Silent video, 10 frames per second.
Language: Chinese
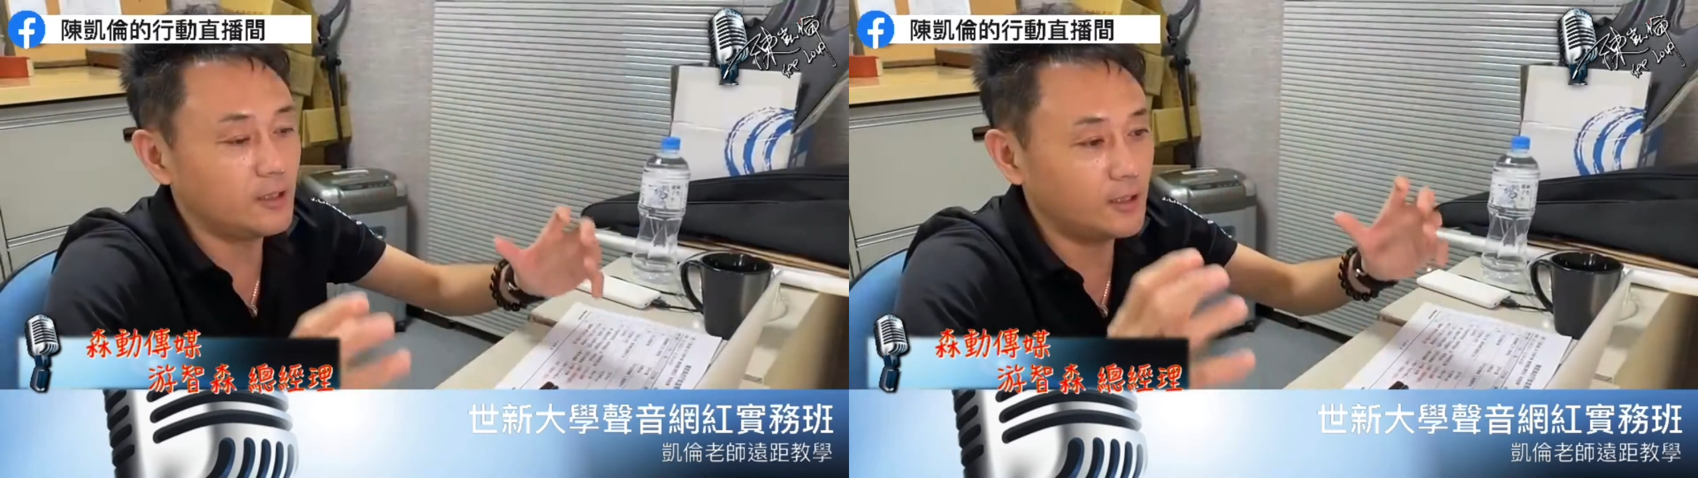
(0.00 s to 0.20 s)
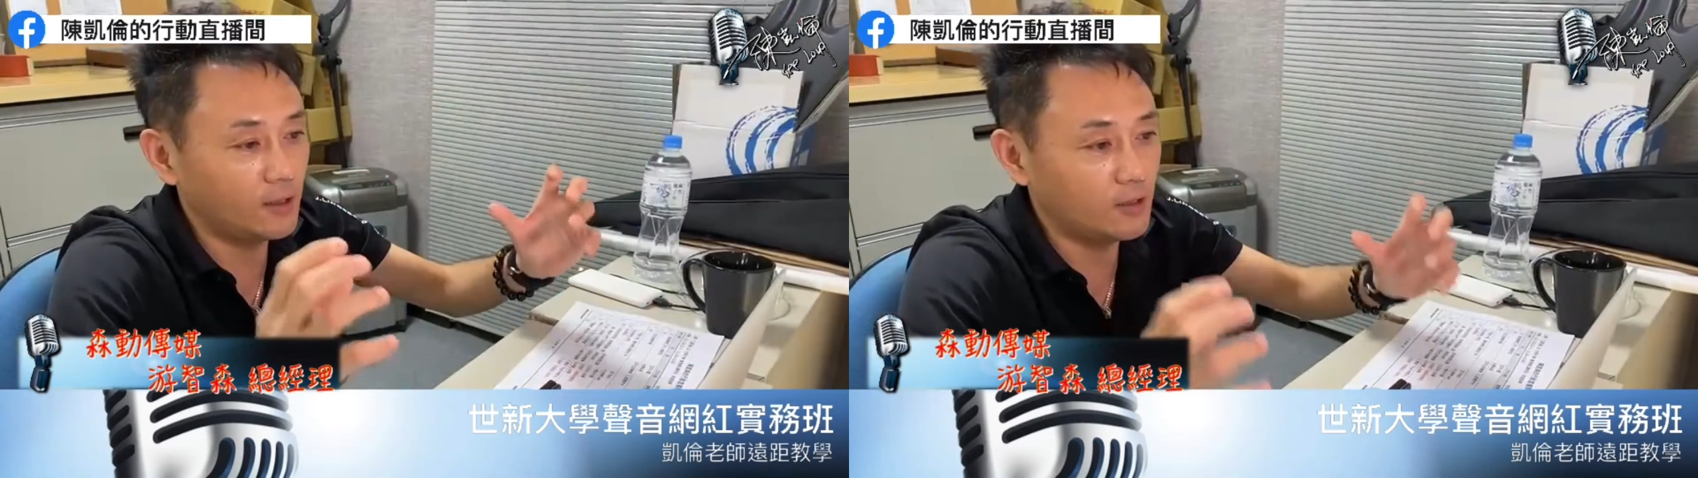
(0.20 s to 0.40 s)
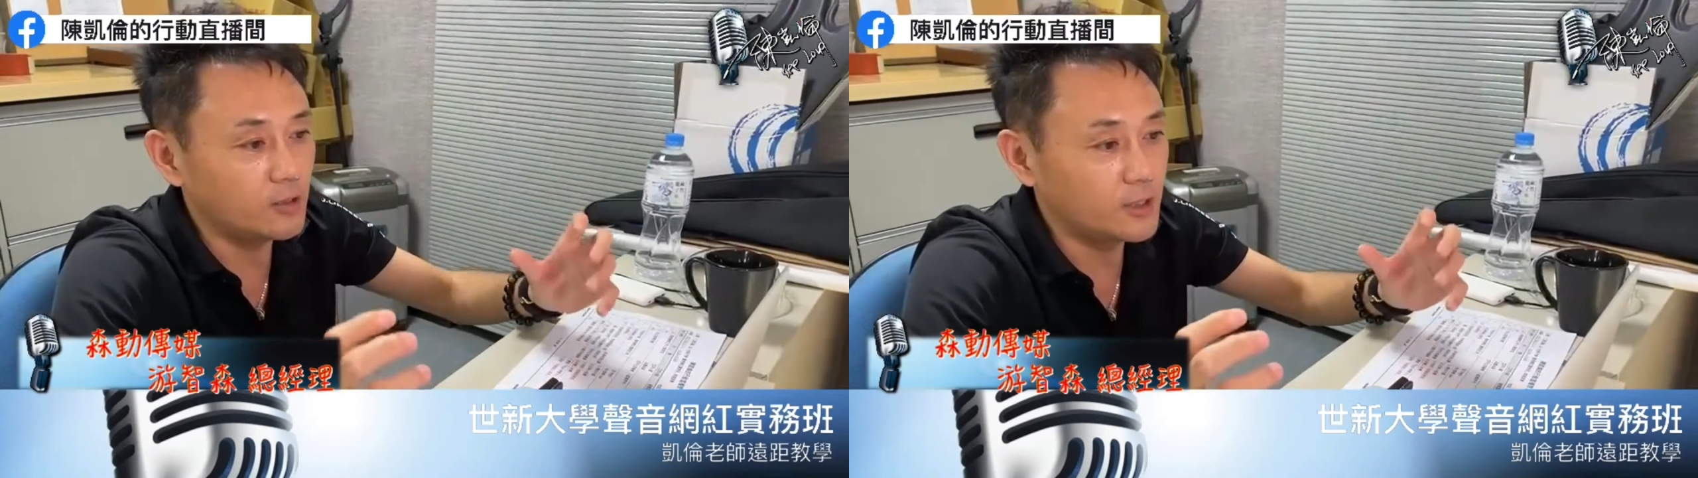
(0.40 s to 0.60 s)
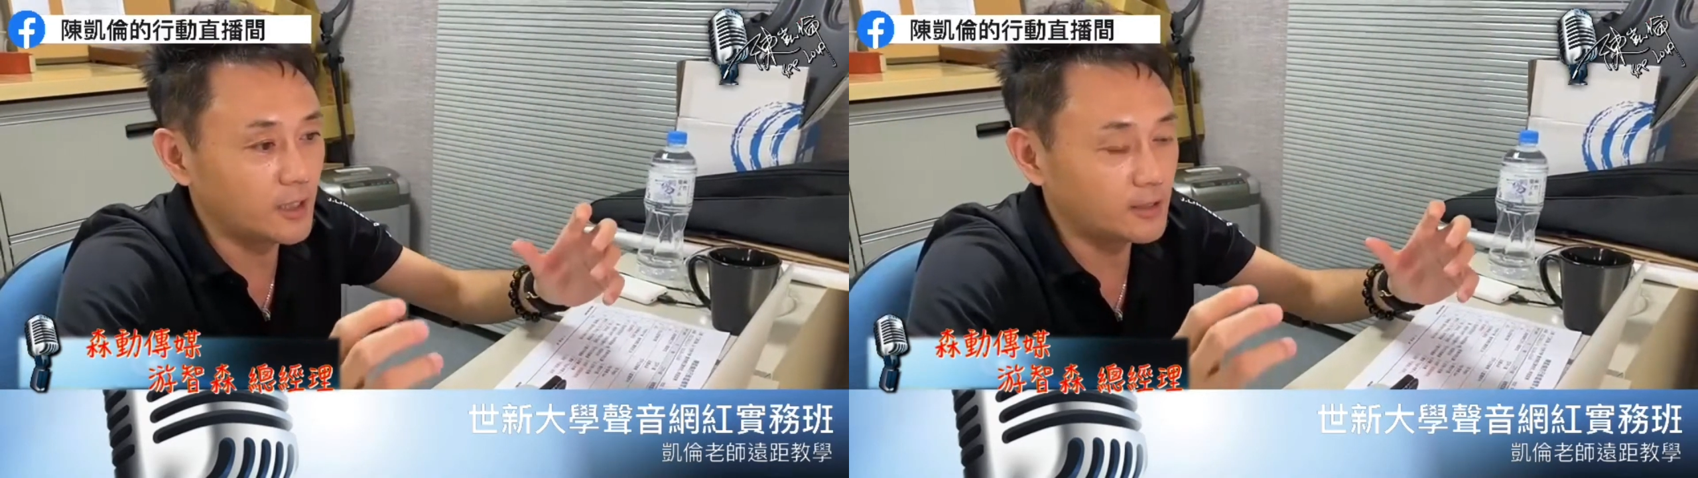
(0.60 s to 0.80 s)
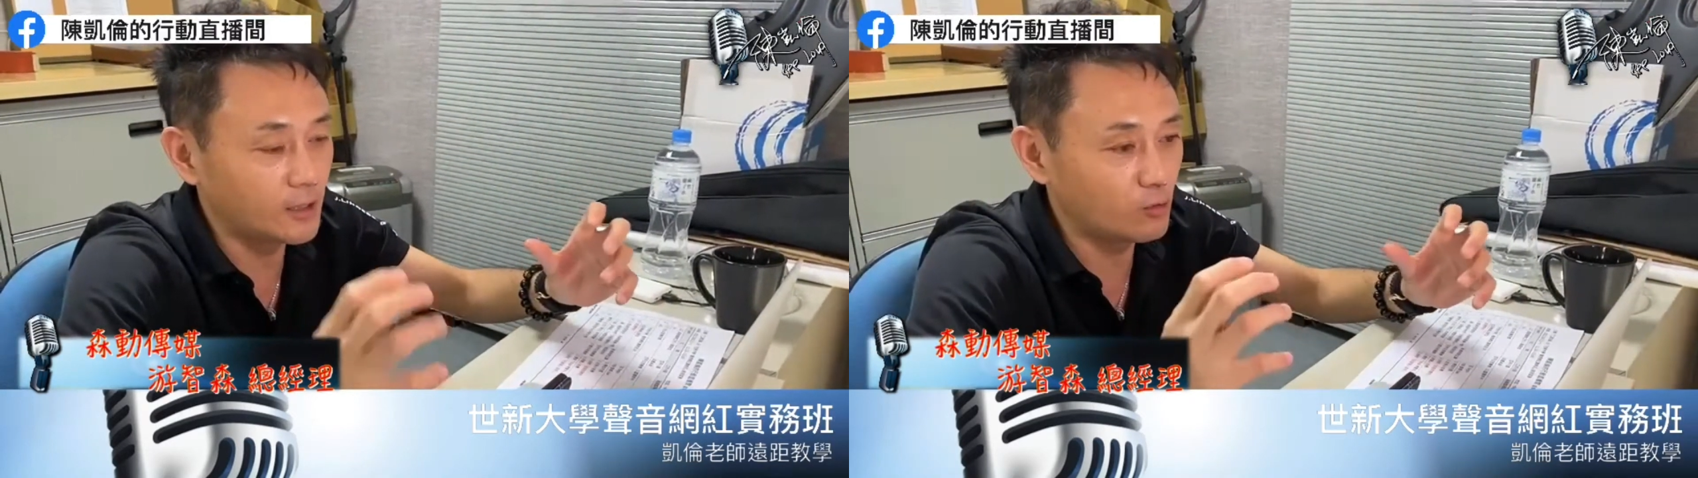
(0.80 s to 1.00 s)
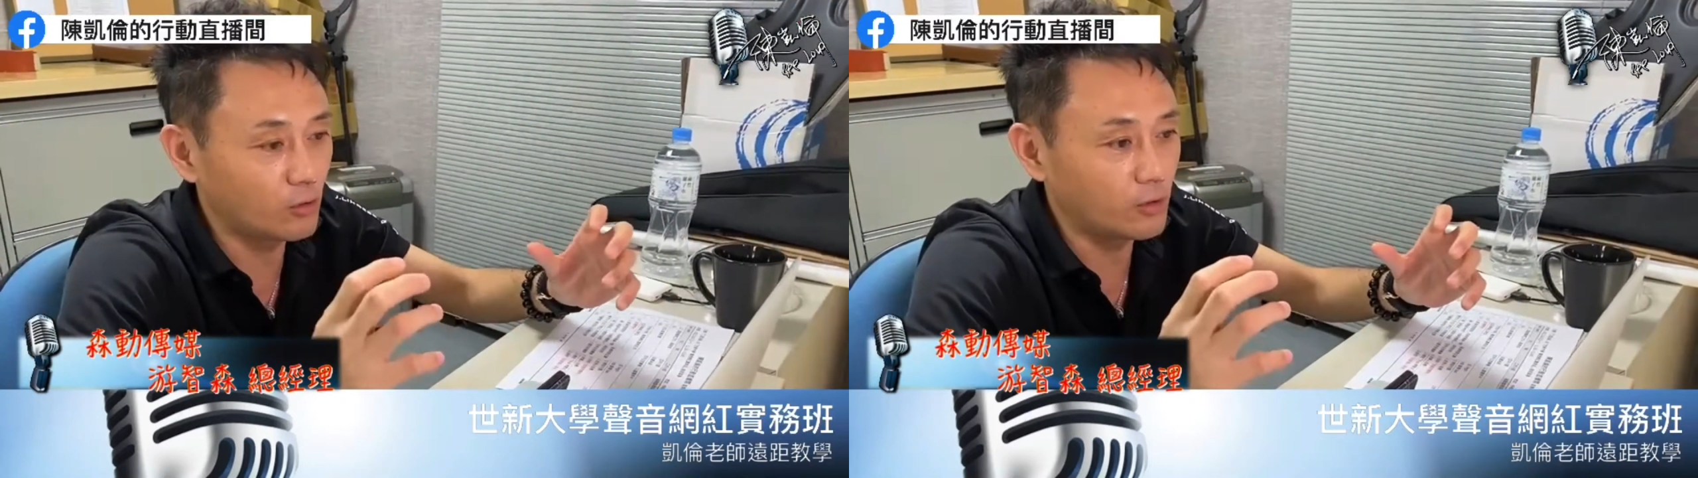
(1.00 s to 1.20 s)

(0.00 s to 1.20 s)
音跟影像在